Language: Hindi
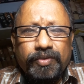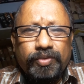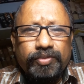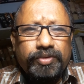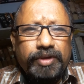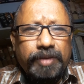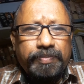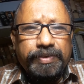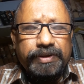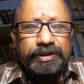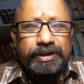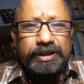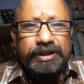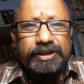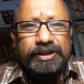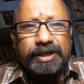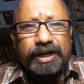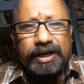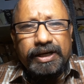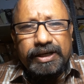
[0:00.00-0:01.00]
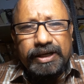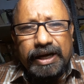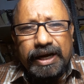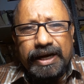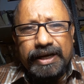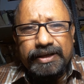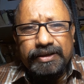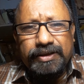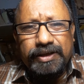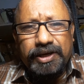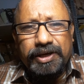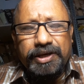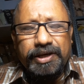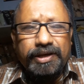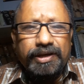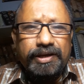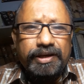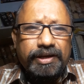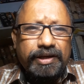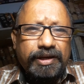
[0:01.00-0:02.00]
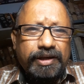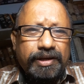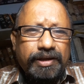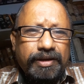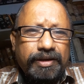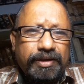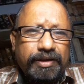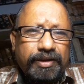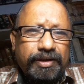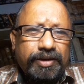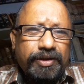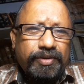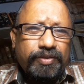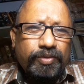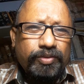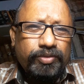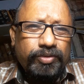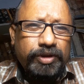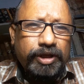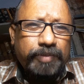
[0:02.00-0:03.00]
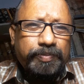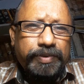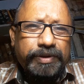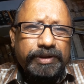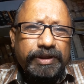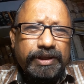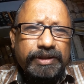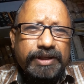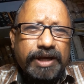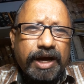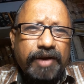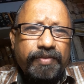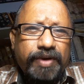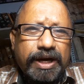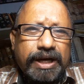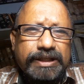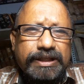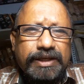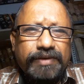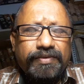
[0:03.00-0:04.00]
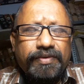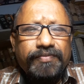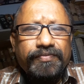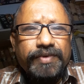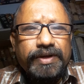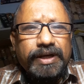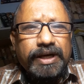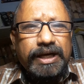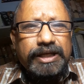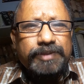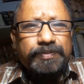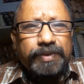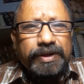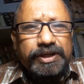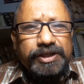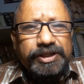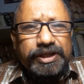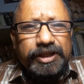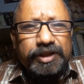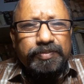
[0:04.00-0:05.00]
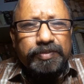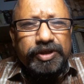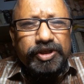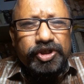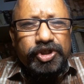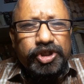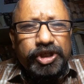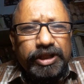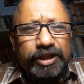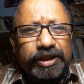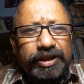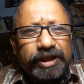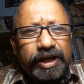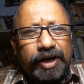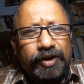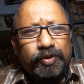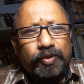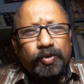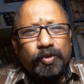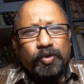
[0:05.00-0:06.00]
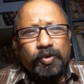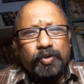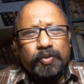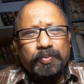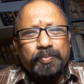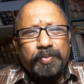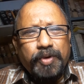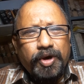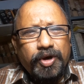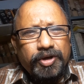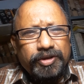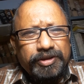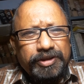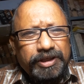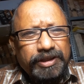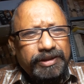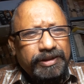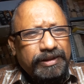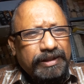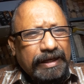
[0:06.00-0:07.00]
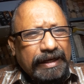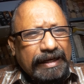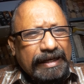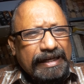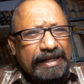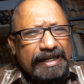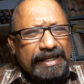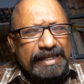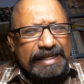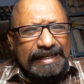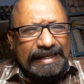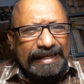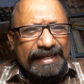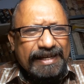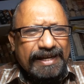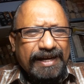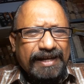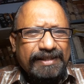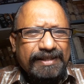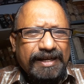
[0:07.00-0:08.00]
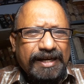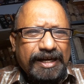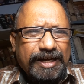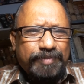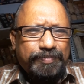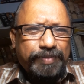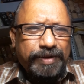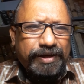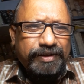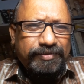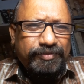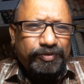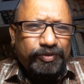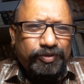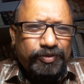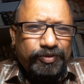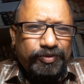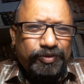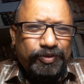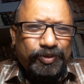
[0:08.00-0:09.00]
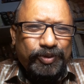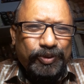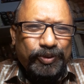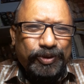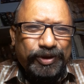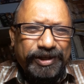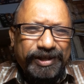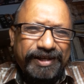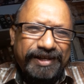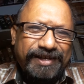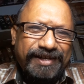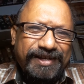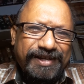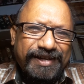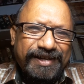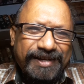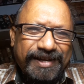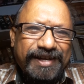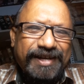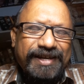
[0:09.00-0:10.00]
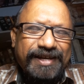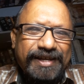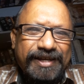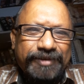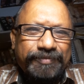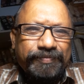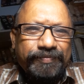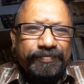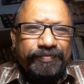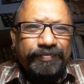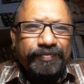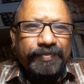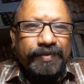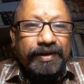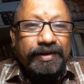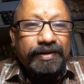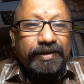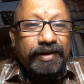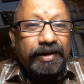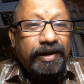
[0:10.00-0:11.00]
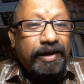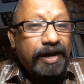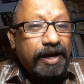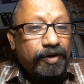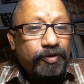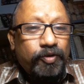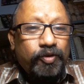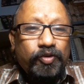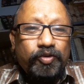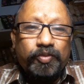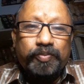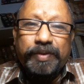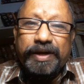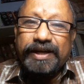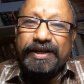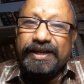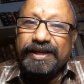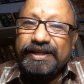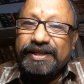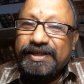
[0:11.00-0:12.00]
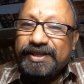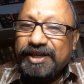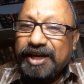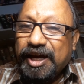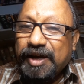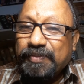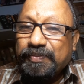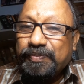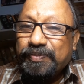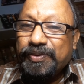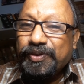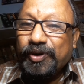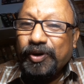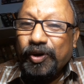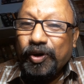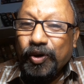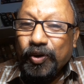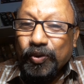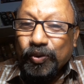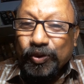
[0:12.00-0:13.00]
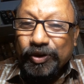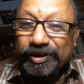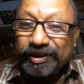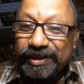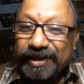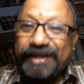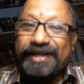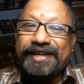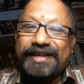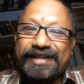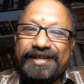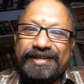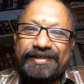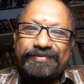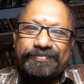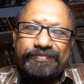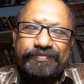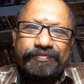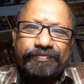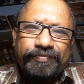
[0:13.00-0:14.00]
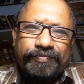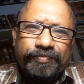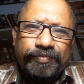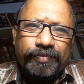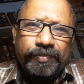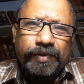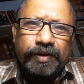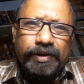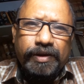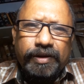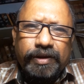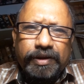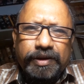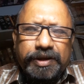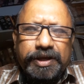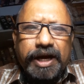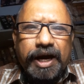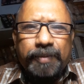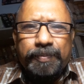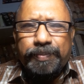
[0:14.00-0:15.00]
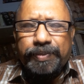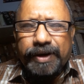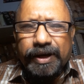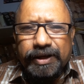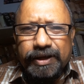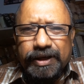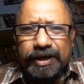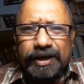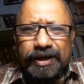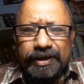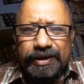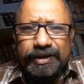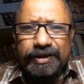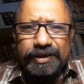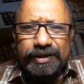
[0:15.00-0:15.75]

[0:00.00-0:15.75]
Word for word: उत्तर प्रदेश सरकार के उत्तर प्रदेश आवास एवं विकास परिषद में जनता को बहुत ही तकनीकी आधार पर त्रुटि करके लाखों रुपए के स्टाम्प लूटते हैं यह प्रकरण